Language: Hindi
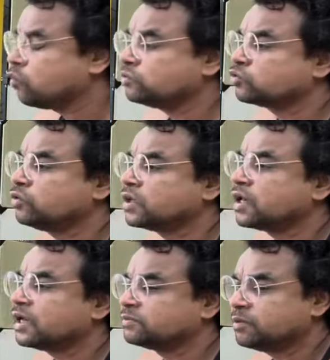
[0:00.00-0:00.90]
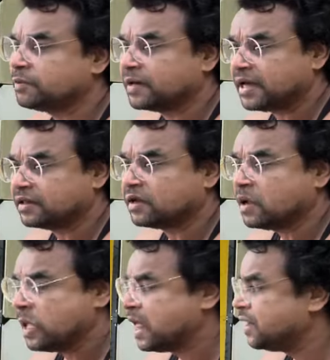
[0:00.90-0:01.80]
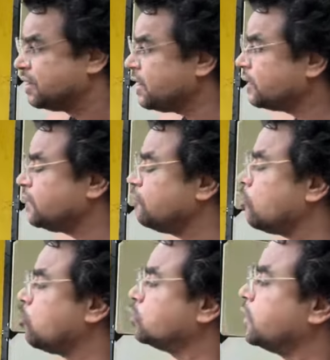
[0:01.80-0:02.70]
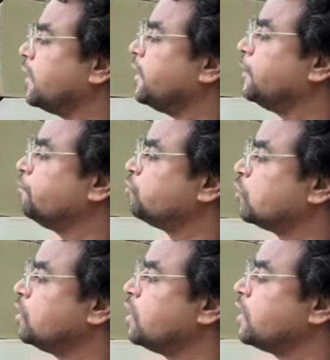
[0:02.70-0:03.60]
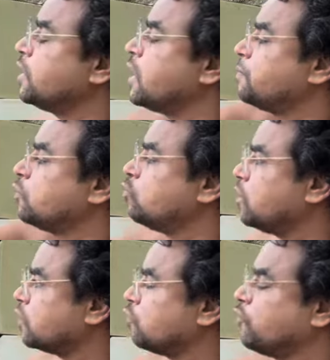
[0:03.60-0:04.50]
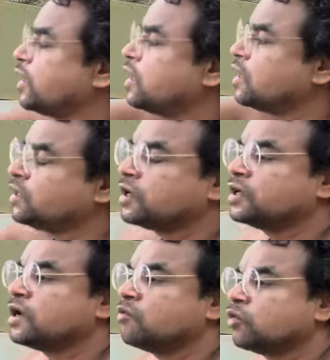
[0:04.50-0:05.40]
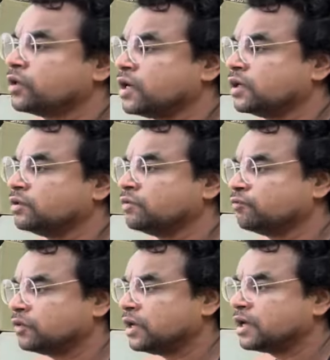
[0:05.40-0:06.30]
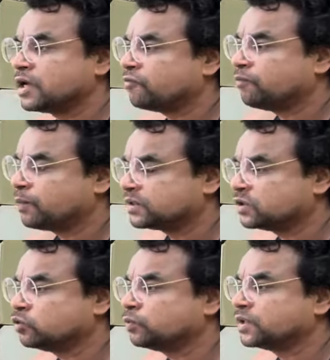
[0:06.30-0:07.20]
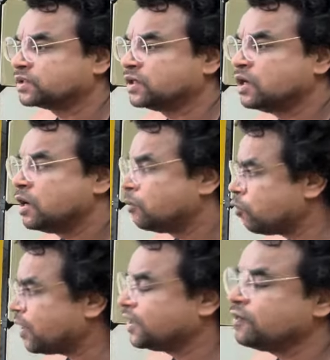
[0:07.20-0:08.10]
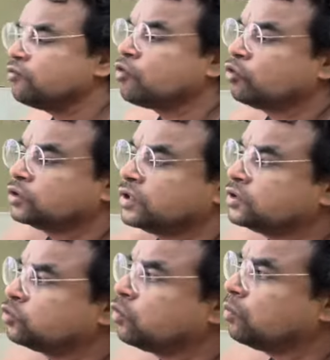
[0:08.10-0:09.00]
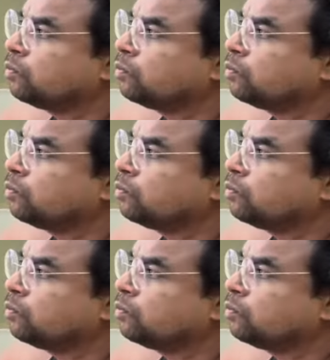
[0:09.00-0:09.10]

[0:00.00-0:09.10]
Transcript: होम स्कूलिंग की क्लास में भी पढ़ाया था रिएक्टिव हम्म। लोग होते हैं कि अरे आपने कूड़ा क्यों फेंका ये किया वो किया एक एक पर्सन टू पर्सन प्रोएक्टिव लोग होते हैं जो